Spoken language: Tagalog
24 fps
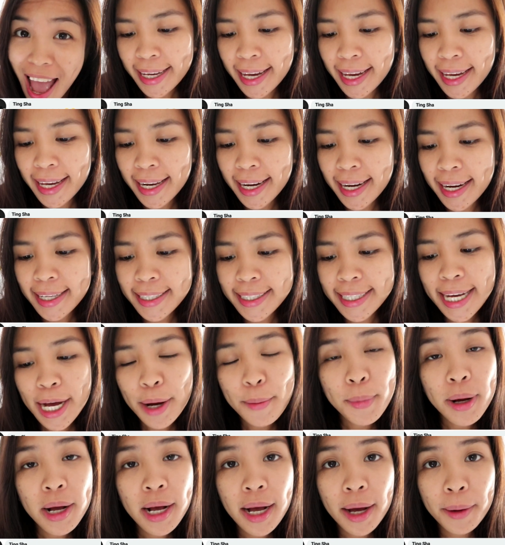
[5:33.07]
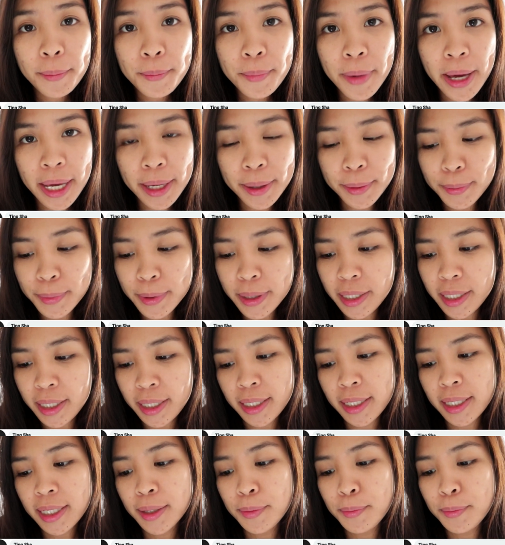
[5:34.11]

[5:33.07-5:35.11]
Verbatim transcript: Kailan ka magka-baby?